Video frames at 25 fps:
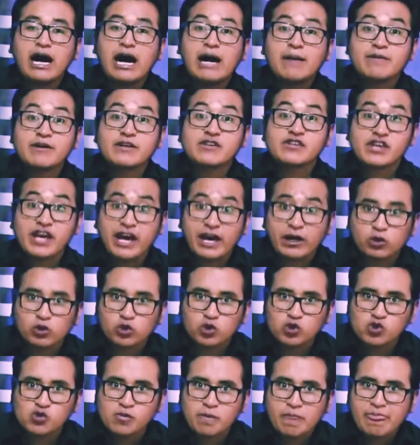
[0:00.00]

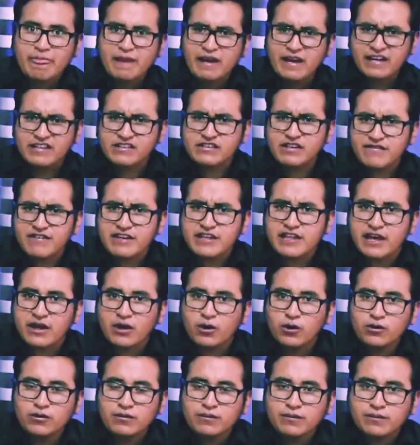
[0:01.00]
apreciados. Este
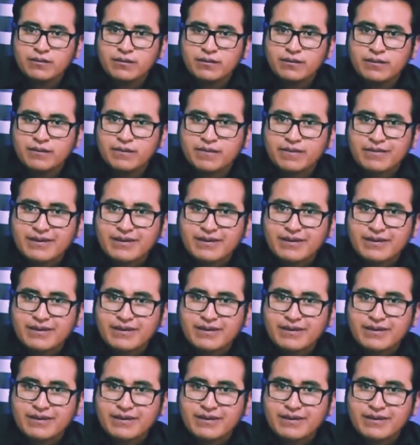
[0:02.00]
video